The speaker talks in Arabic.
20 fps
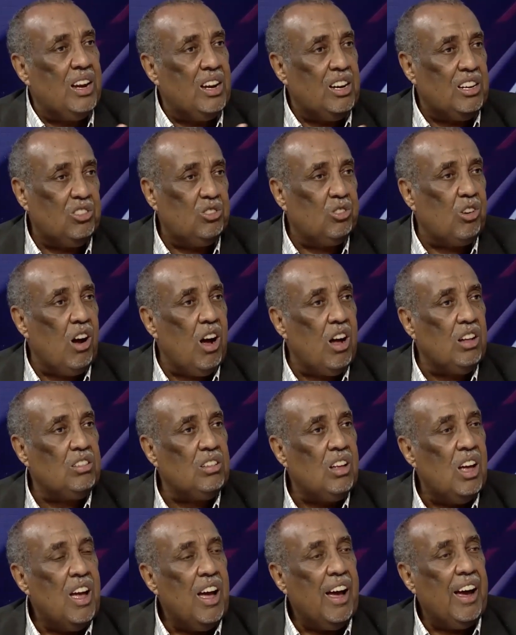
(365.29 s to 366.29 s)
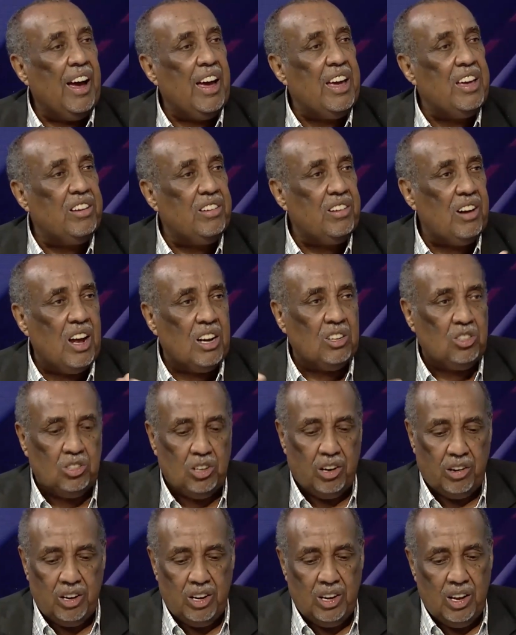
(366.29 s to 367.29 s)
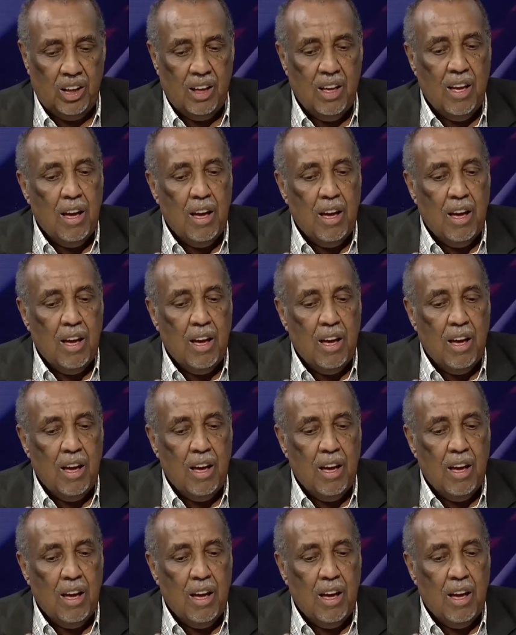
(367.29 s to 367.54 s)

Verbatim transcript: الهجرات غير الشرعية